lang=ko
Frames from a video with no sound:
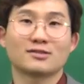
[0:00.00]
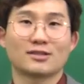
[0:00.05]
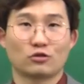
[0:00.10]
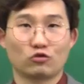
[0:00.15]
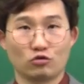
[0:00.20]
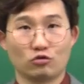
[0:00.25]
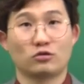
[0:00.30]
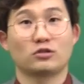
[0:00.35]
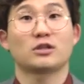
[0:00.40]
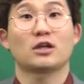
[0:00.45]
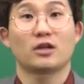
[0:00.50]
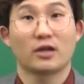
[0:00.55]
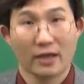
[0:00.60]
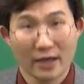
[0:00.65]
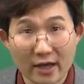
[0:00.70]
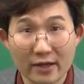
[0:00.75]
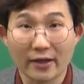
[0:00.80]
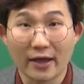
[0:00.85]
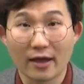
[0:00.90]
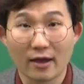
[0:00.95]
자, 숙제를
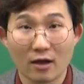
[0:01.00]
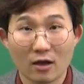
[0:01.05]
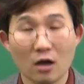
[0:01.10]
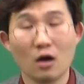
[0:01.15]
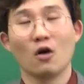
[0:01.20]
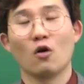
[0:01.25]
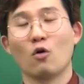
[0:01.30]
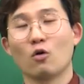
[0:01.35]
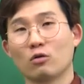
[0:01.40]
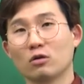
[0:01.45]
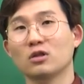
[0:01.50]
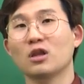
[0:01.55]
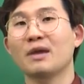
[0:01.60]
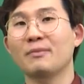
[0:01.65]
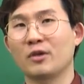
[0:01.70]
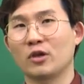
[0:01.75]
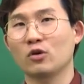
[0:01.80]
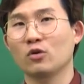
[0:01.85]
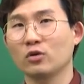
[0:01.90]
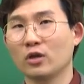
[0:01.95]
해야 돼.
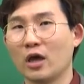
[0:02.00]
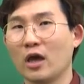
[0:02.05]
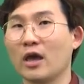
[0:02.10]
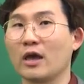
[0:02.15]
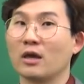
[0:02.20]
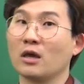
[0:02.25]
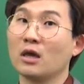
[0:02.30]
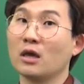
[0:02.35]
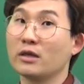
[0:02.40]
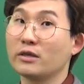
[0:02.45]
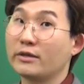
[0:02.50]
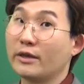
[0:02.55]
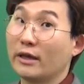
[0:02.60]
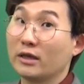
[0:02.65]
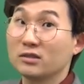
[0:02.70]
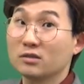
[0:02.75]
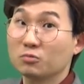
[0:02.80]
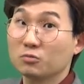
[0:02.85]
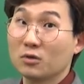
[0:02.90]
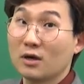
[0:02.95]
그렇다면 이렇게
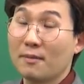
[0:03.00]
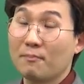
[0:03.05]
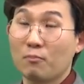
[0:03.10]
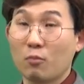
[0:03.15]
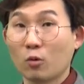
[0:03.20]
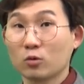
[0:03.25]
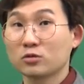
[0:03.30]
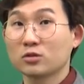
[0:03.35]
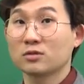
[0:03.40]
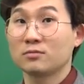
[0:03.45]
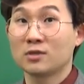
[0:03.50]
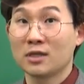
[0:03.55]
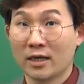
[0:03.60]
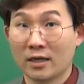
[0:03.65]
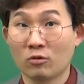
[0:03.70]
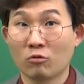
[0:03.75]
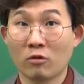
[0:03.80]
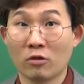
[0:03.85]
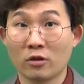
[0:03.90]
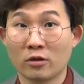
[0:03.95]
예습과 복습을
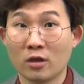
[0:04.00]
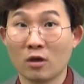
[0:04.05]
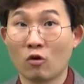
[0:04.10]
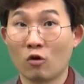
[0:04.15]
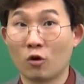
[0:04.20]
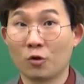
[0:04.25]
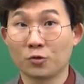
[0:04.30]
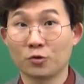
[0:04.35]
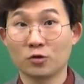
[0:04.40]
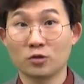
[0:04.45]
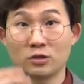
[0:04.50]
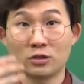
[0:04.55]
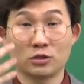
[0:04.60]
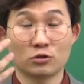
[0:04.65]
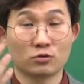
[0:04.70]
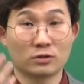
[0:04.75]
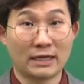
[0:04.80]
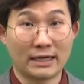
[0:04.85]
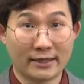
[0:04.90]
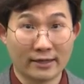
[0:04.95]
하려고 했는데 어떤
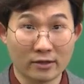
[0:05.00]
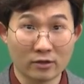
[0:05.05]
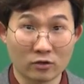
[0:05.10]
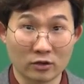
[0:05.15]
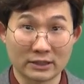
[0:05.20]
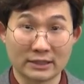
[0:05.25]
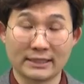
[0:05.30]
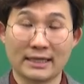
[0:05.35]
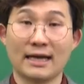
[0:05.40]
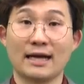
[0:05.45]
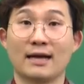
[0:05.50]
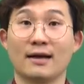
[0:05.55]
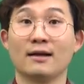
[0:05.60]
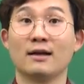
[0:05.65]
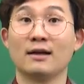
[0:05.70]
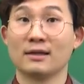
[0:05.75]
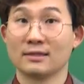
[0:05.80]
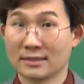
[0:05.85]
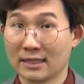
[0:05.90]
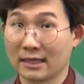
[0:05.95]
식으로 하라는 것이냐?
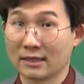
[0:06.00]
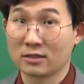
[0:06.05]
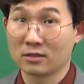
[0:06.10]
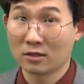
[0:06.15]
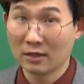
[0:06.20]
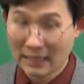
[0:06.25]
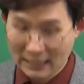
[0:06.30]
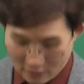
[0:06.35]
자, 그걸